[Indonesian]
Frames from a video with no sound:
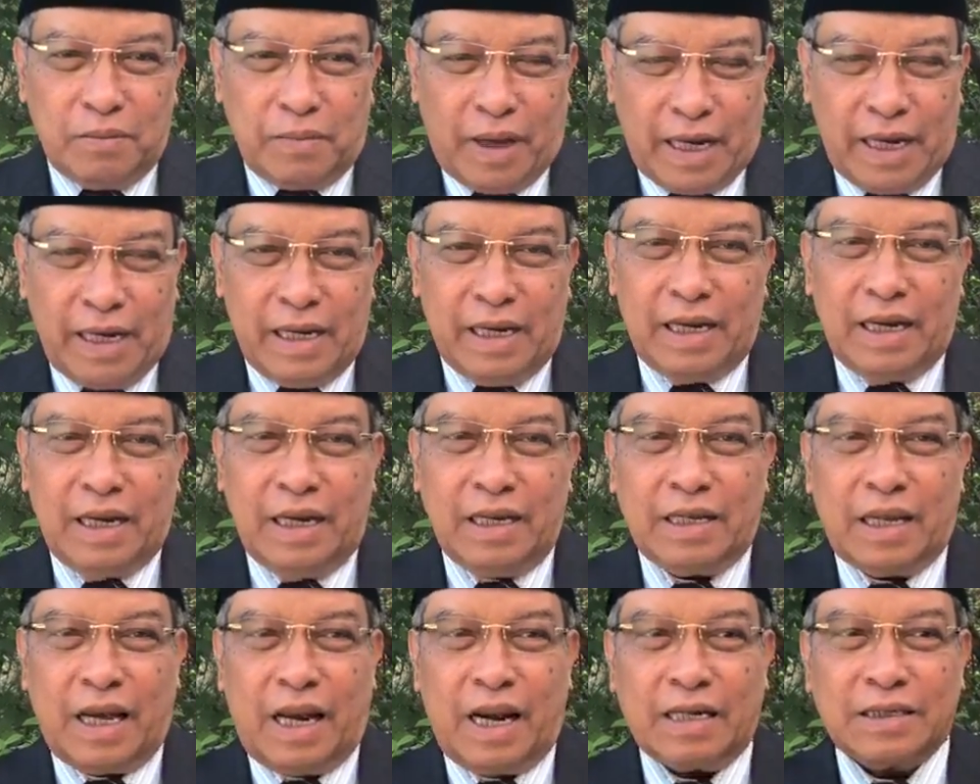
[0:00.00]
mari
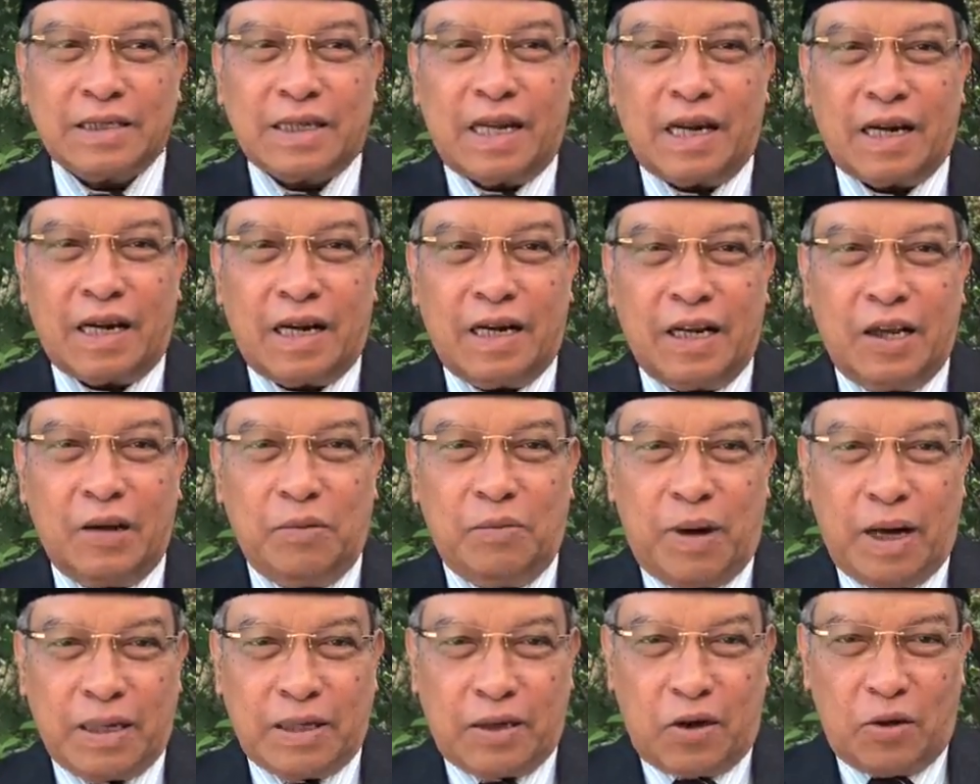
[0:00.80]
kita laksanakan
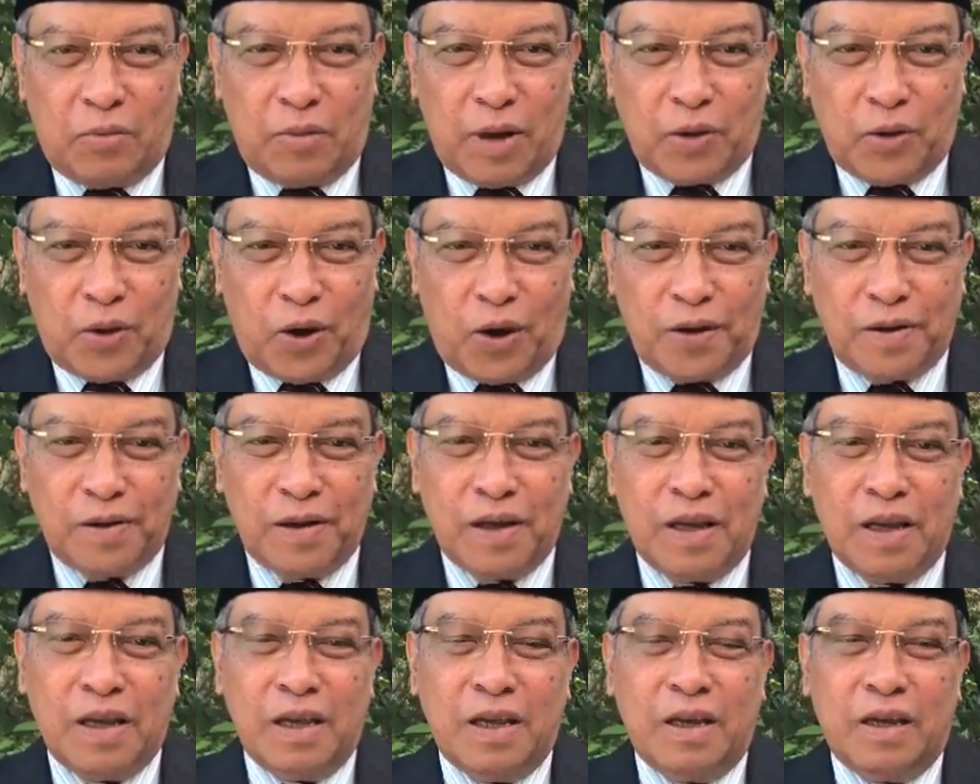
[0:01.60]
ibadah Ramadan
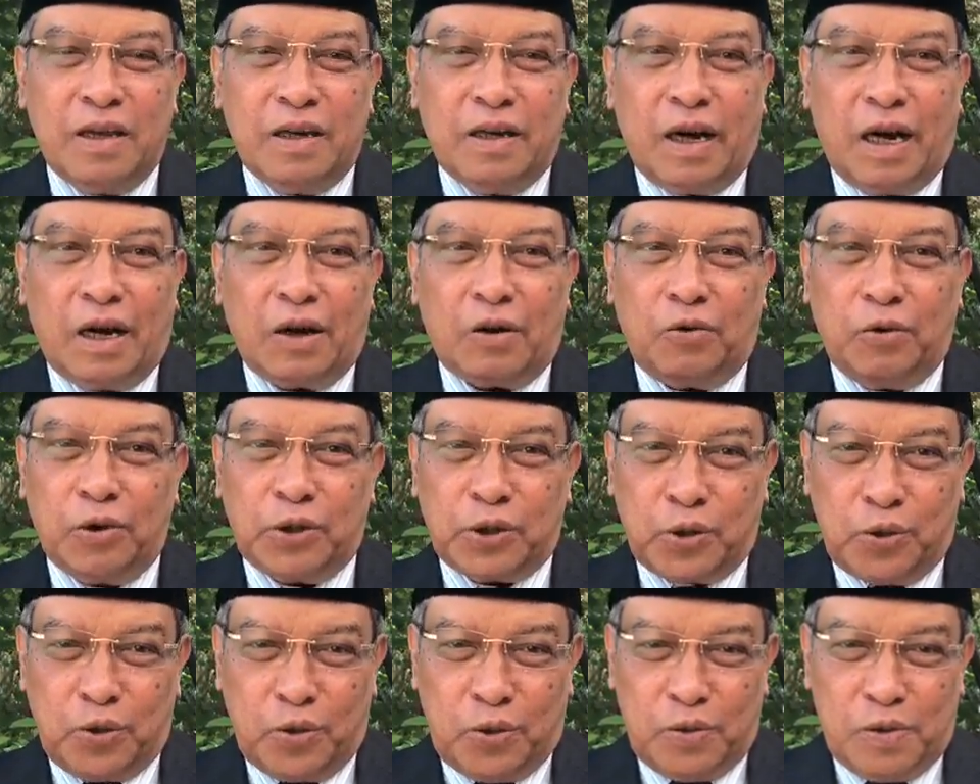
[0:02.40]
dengan
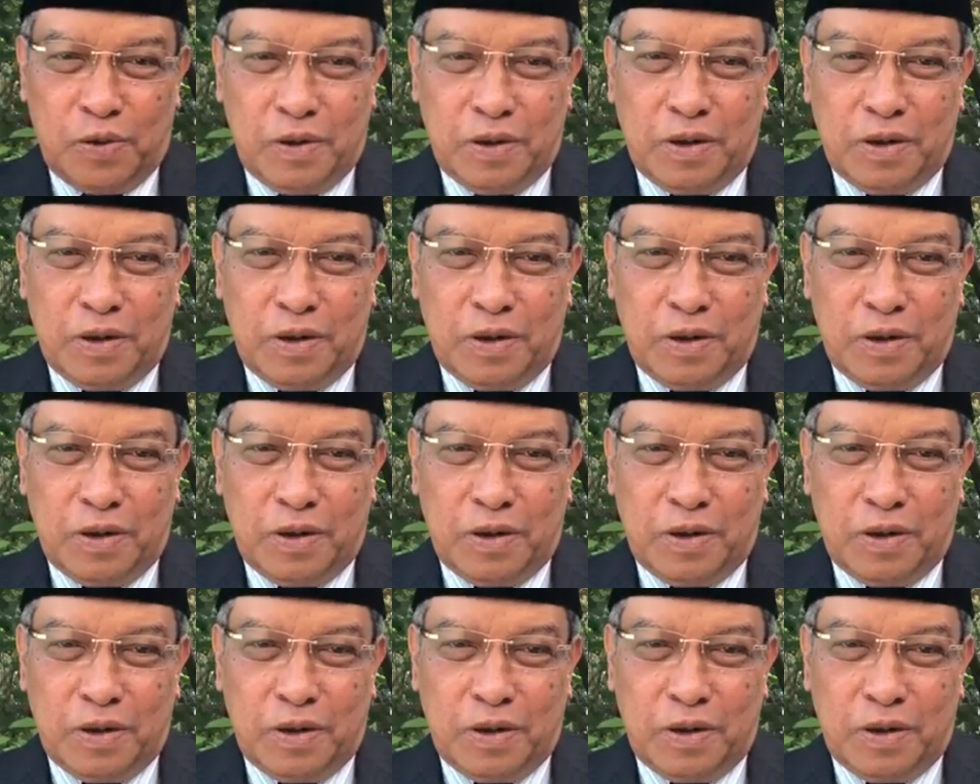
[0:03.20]
khusyuk,